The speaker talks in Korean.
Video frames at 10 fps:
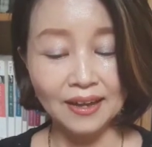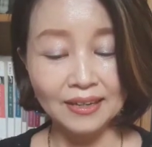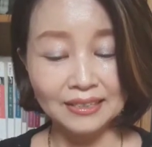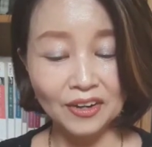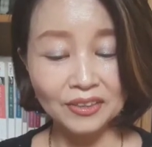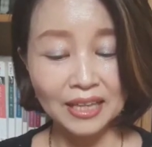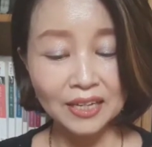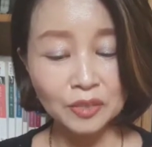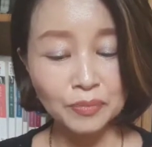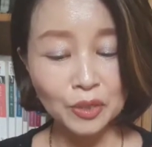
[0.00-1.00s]
그런데
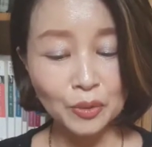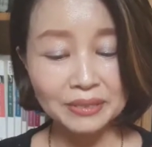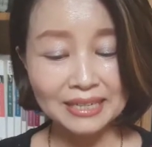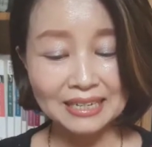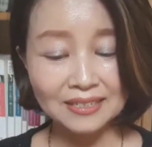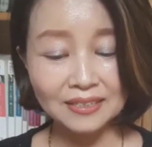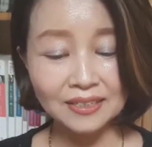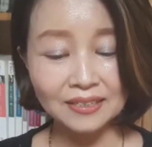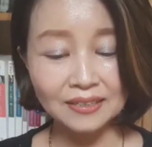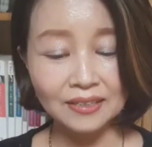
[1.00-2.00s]
흥미로운
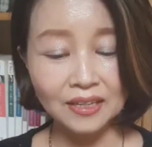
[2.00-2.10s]
사실은